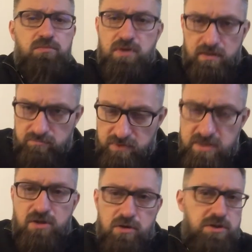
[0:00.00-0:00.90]
Nie, nie,
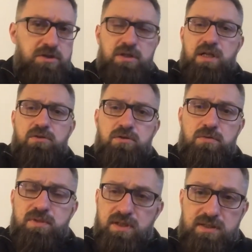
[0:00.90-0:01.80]
zgodzę się na to,
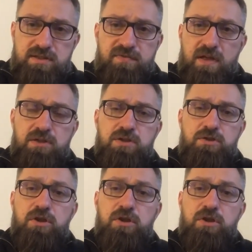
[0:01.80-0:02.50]
żeby tak stwierdzić,